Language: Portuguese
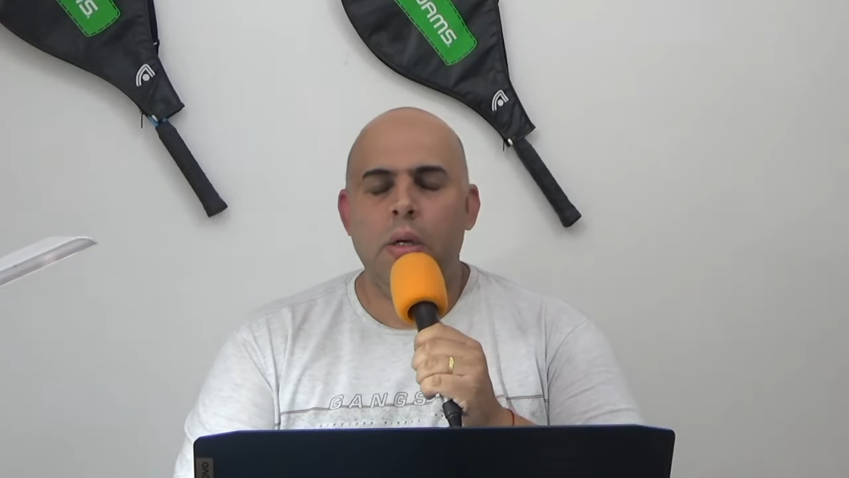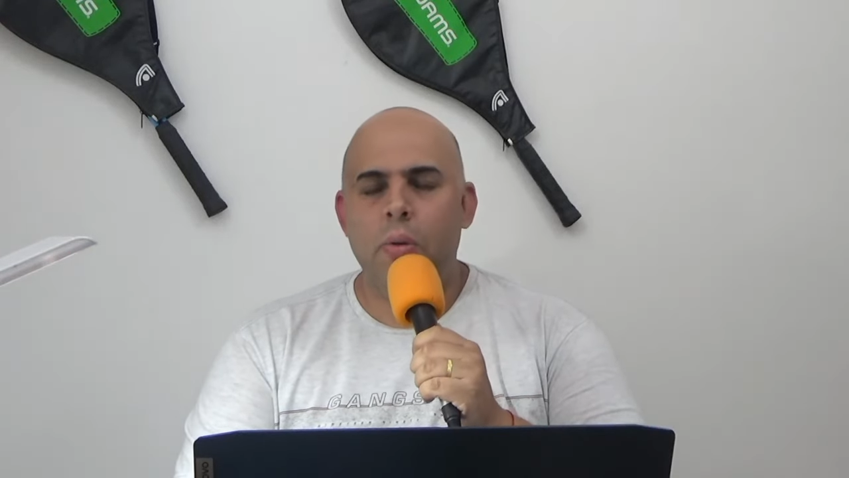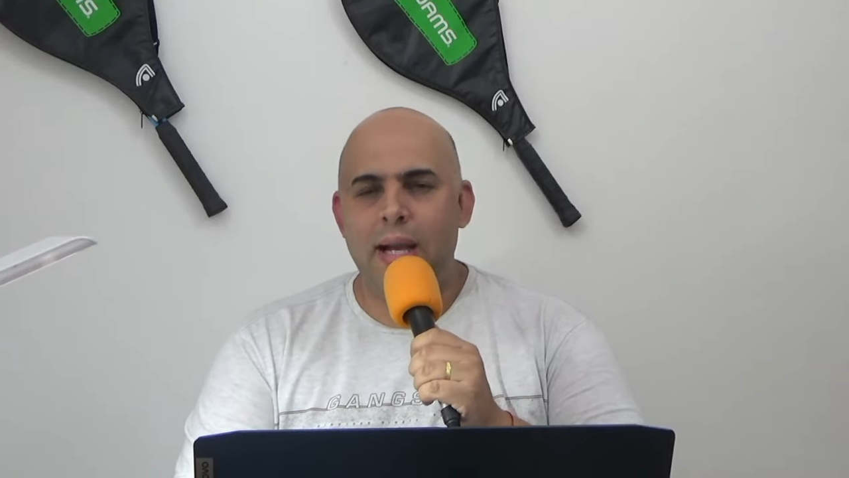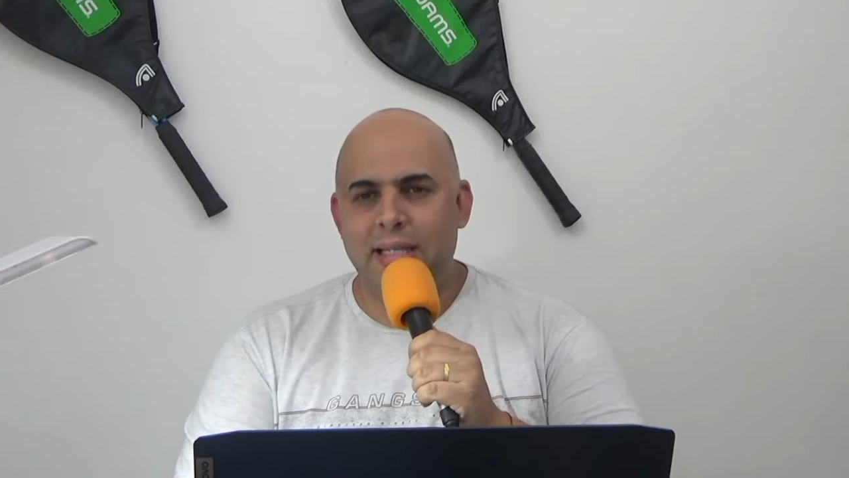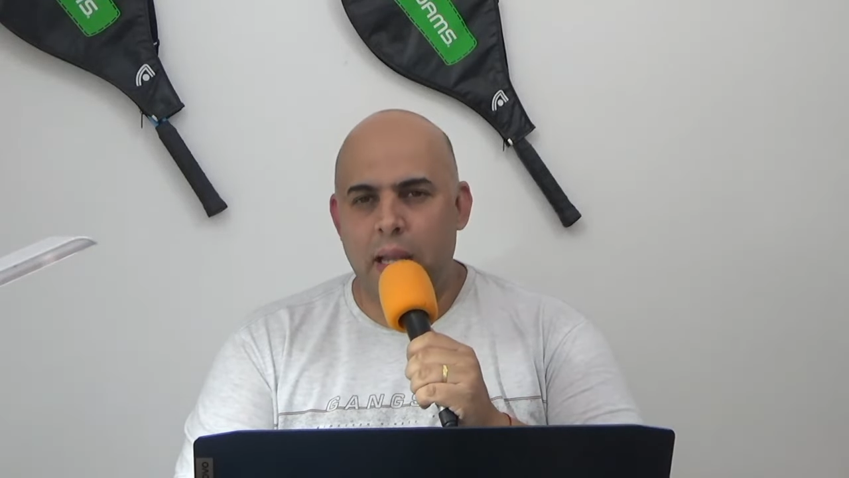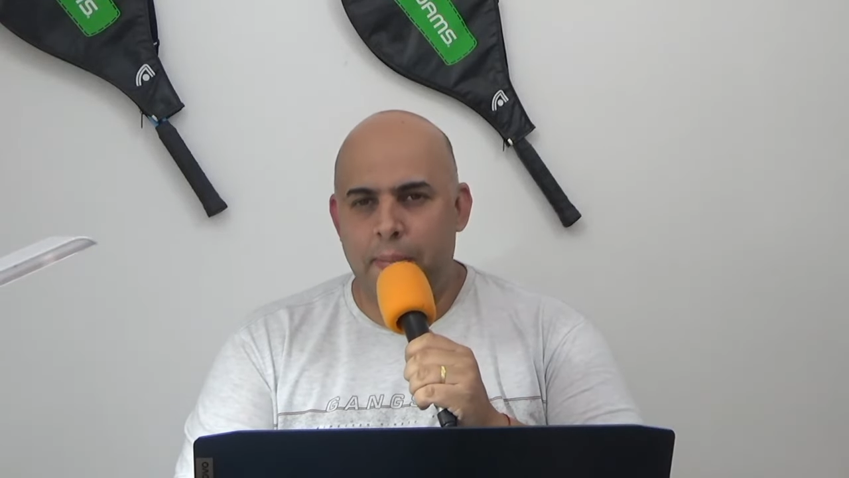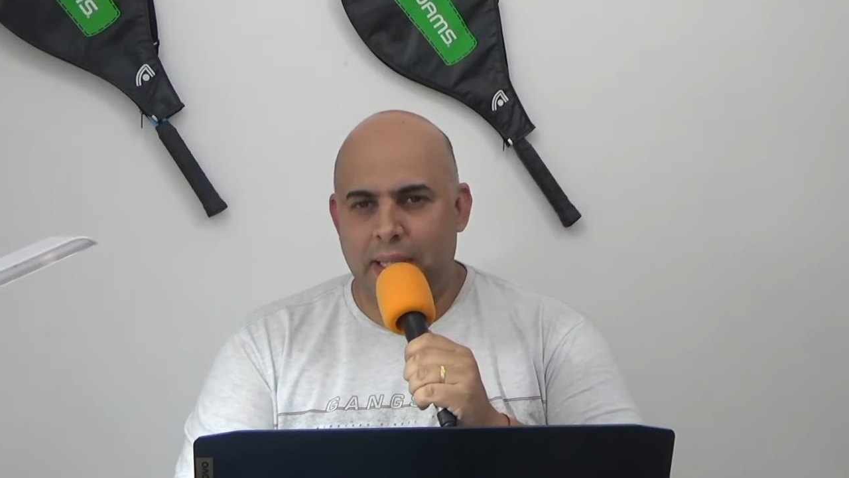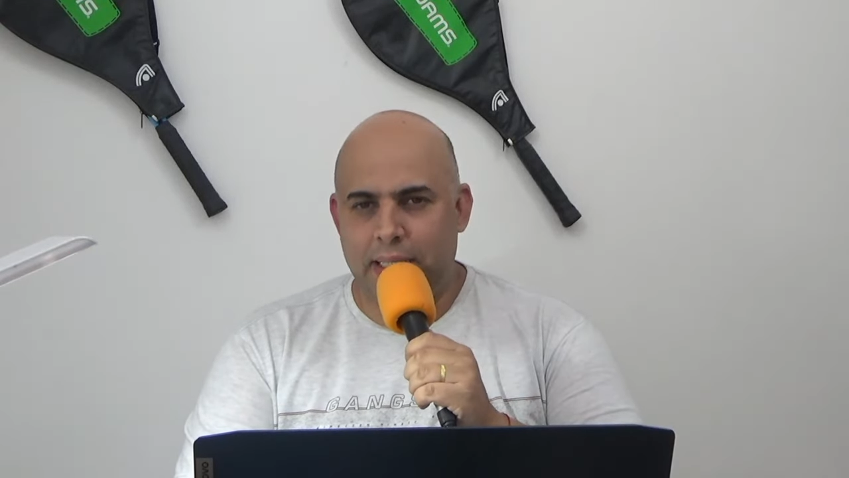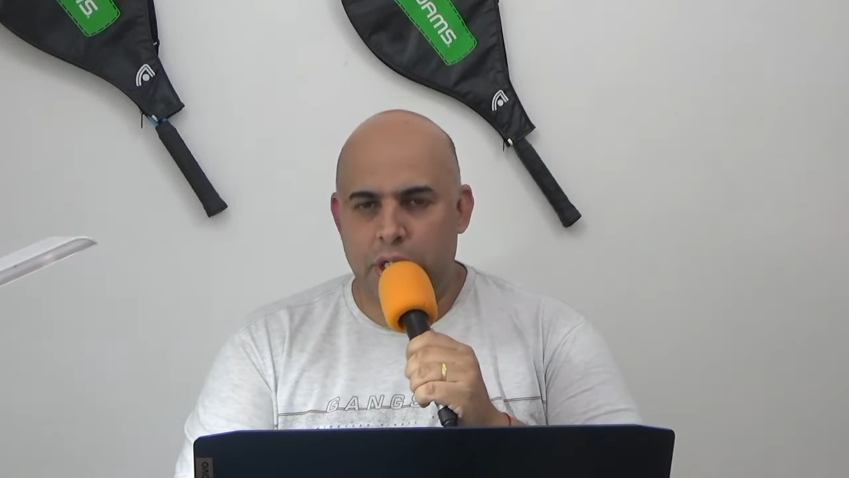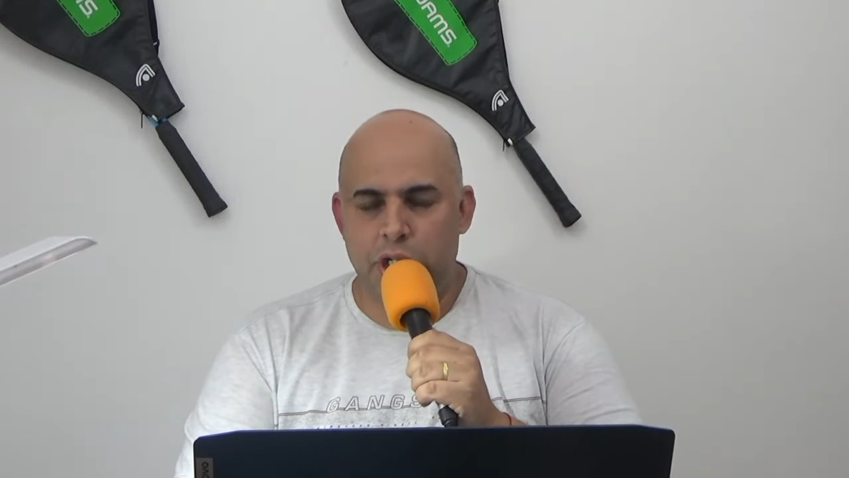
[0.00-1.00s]
Wesley
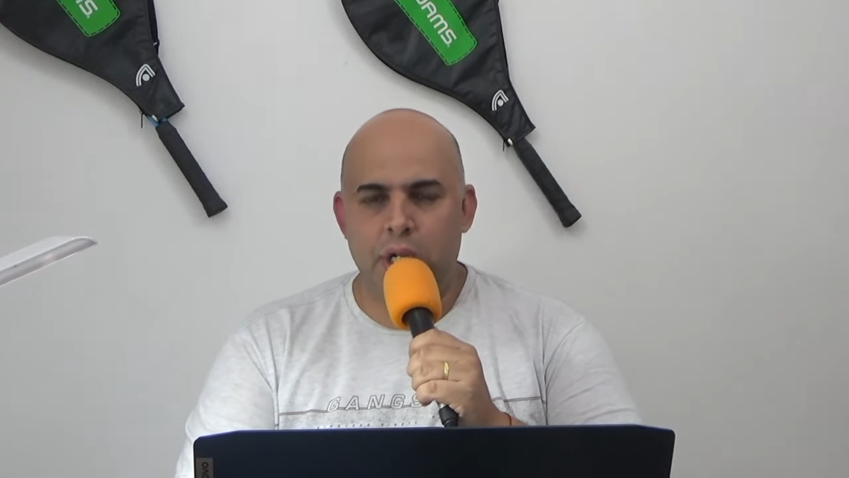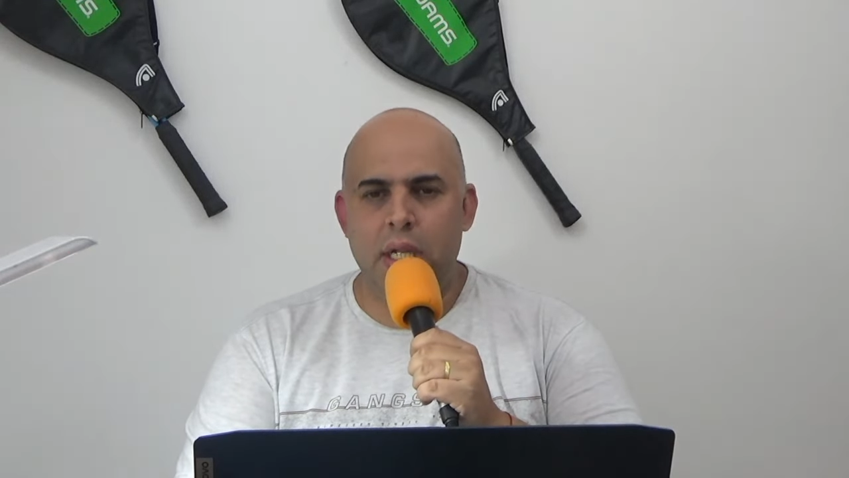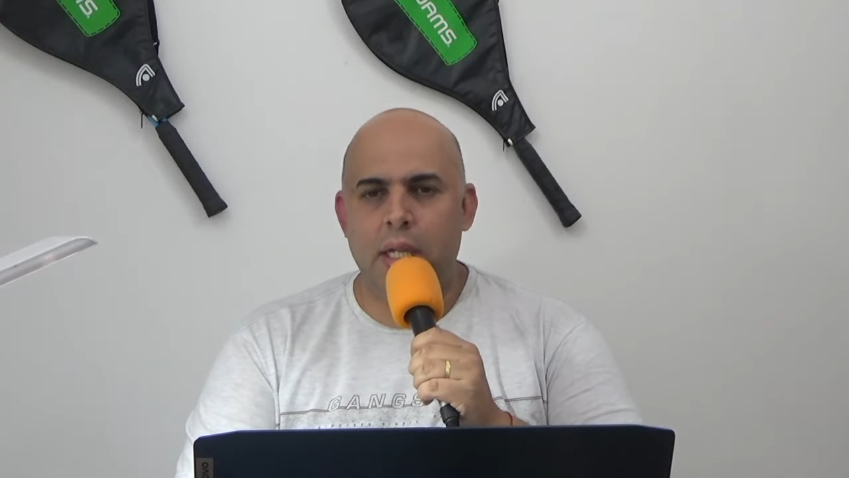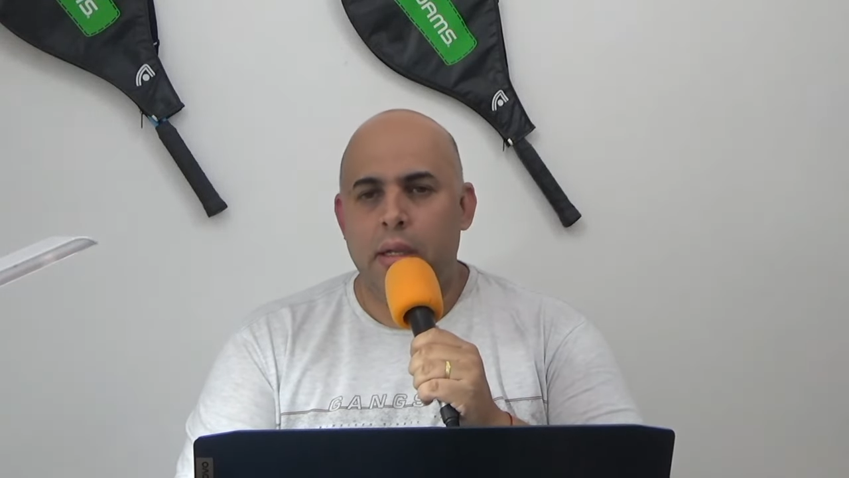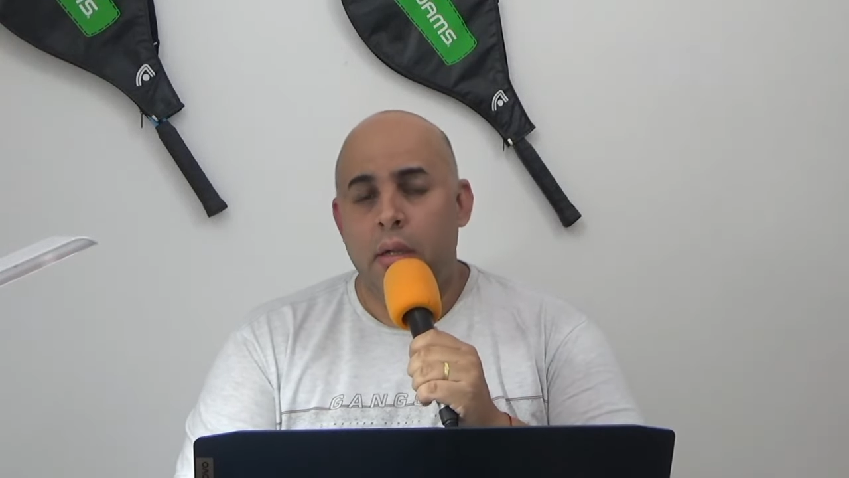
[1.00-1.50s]
Patati,